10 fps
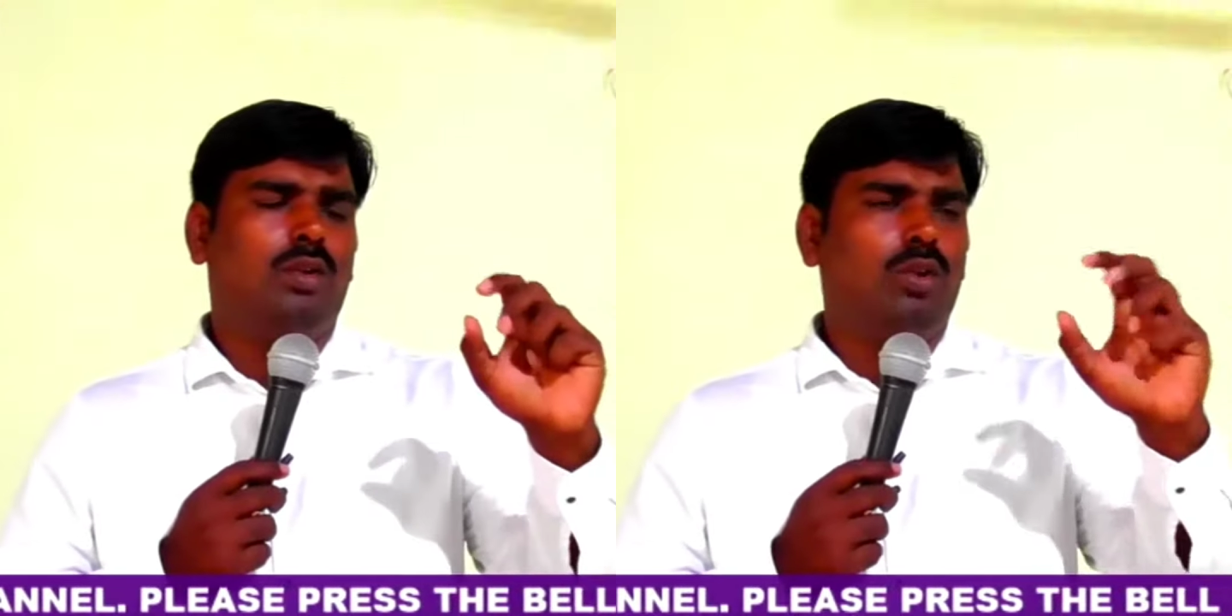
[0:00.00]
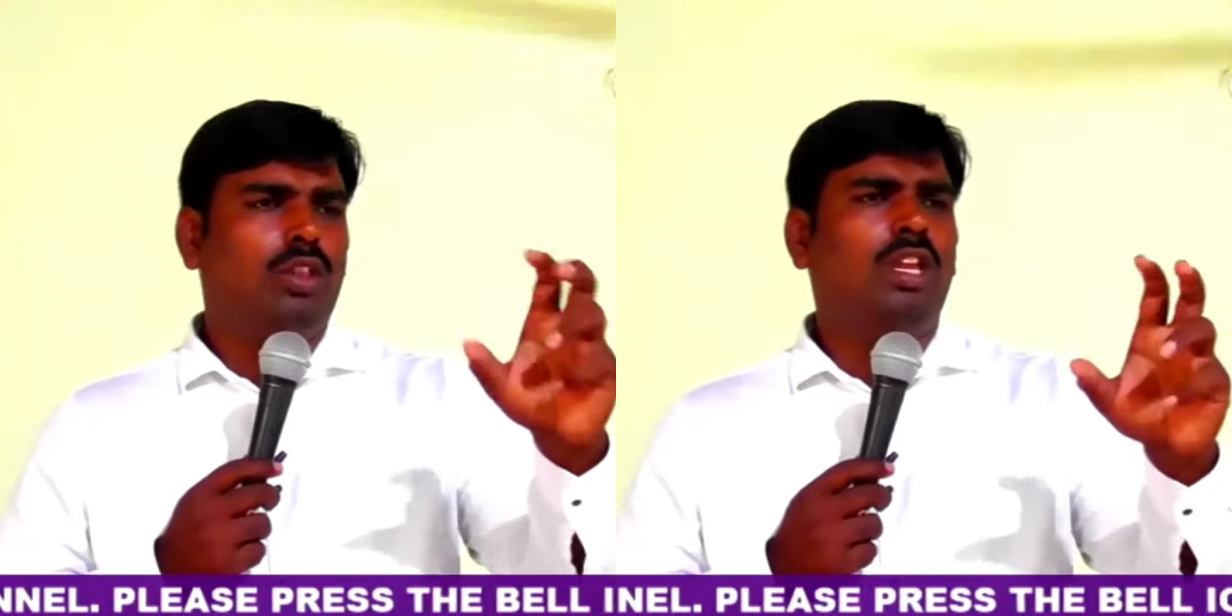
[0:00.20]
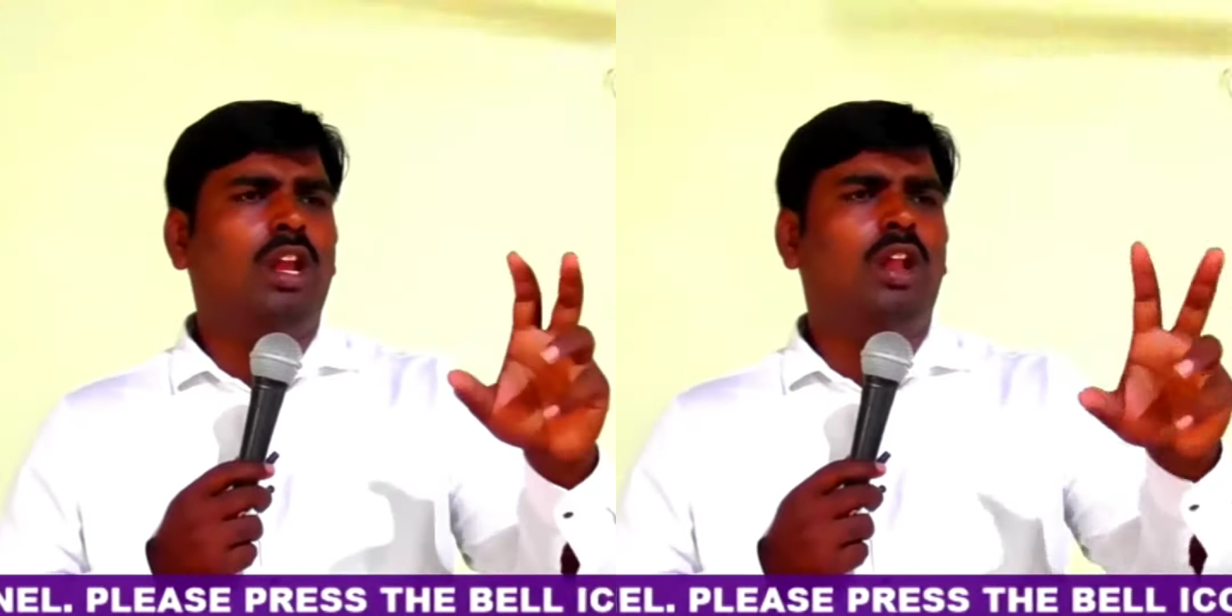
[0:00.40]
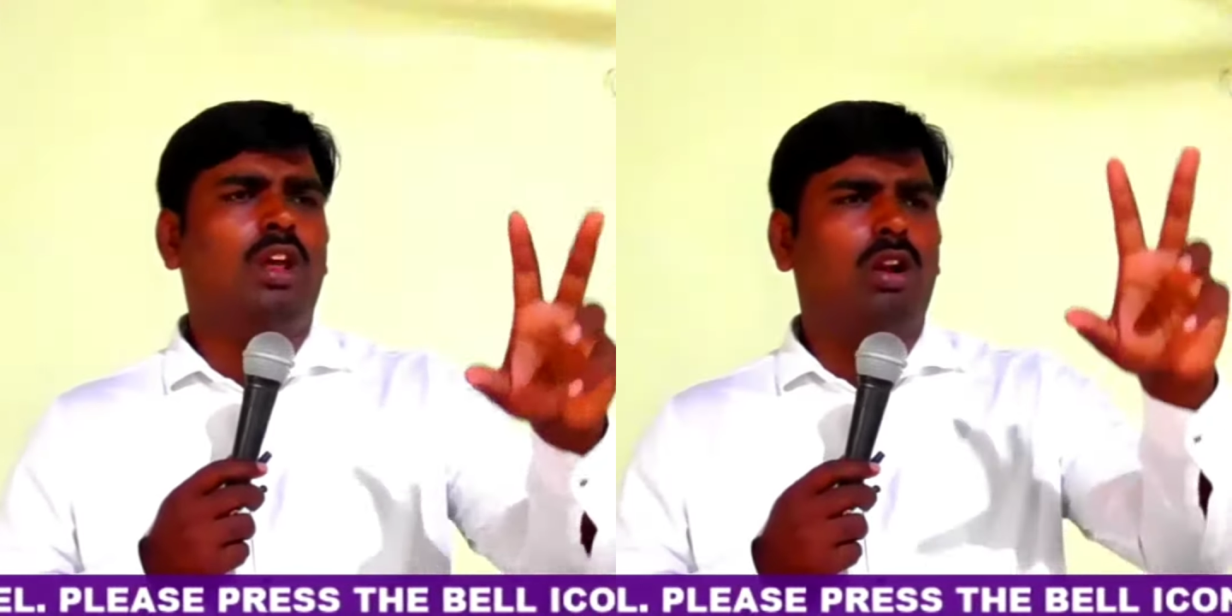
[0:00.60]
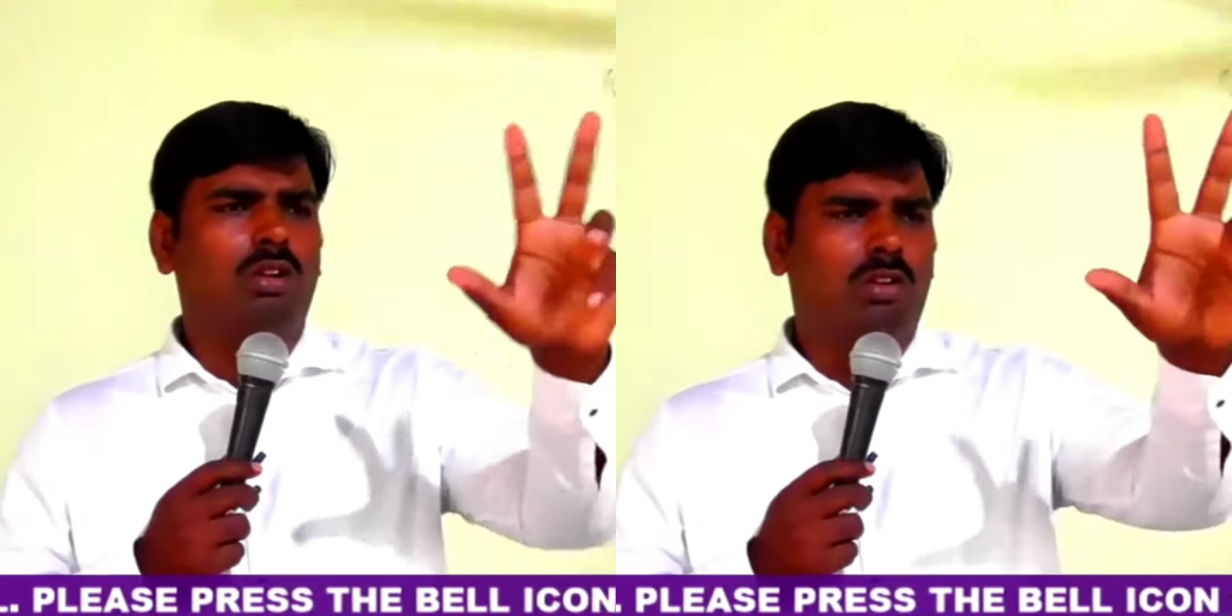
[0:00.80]
హృదయంలో
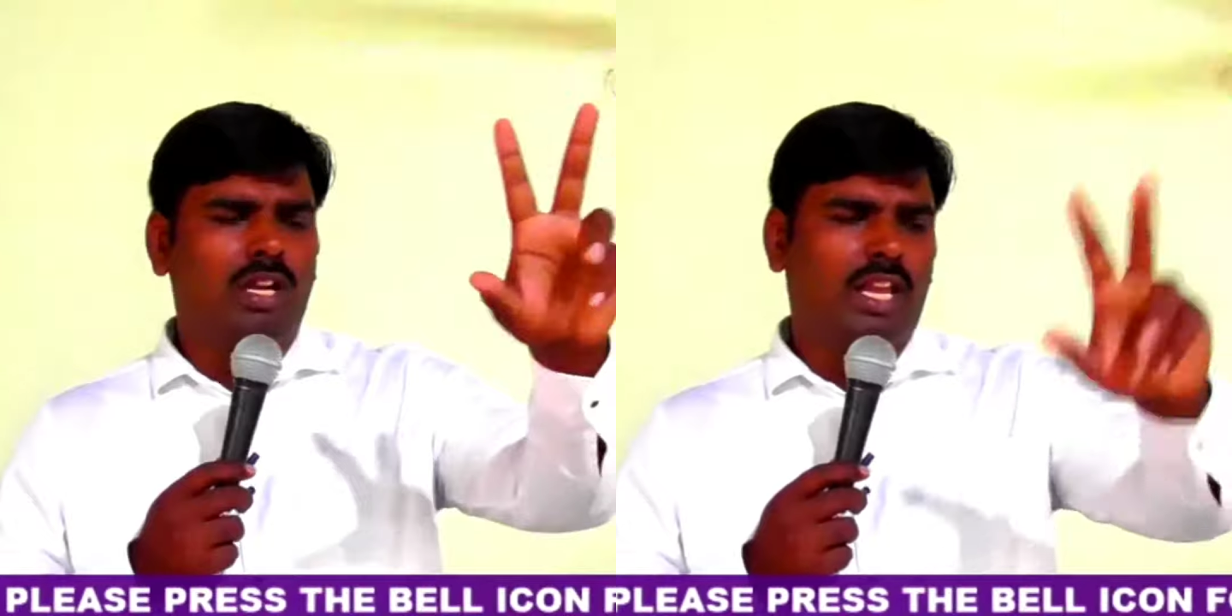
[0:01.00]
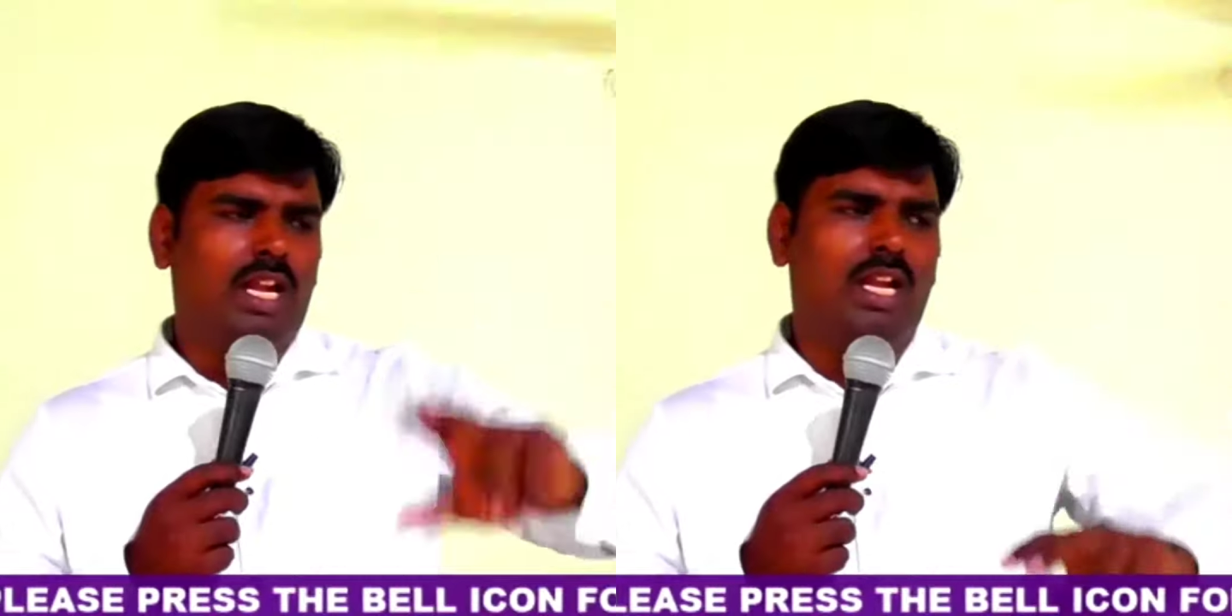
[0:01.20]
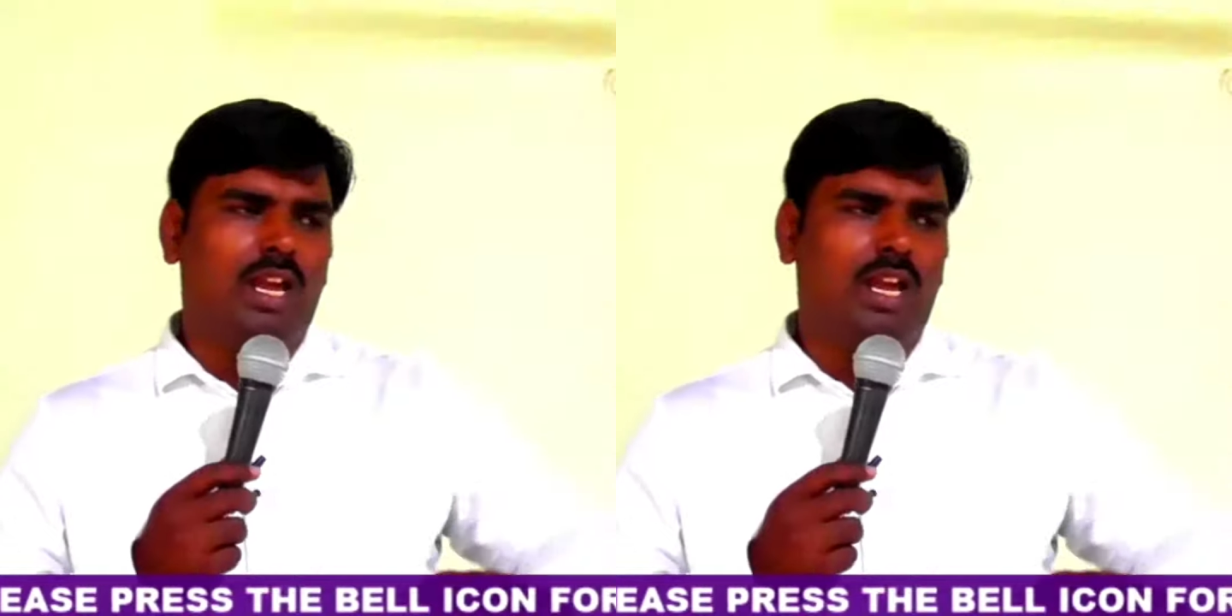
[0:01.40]
రెండు ఉంటాయట